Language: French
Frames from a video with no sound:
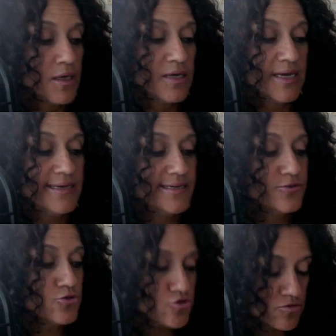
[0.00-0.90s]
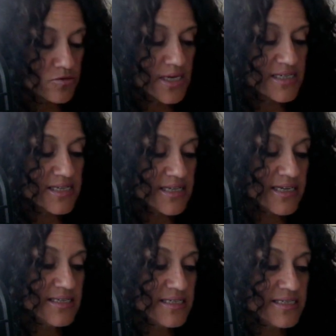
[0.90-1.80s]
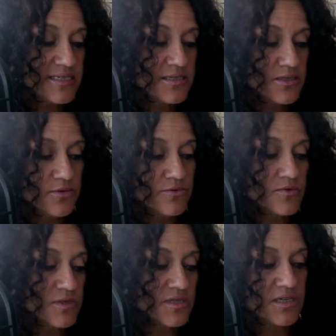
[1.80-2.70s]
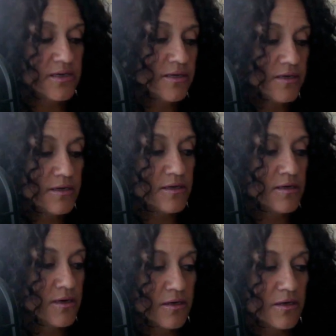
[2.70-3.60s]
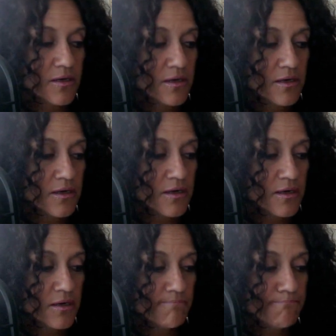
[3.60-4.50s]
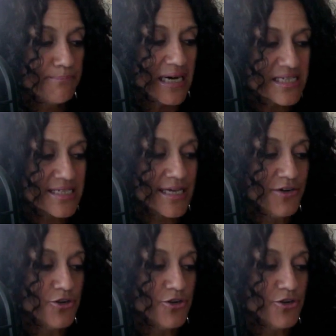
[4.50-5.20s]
Elle est toujours dans cette indécision, c'est parce qu'elle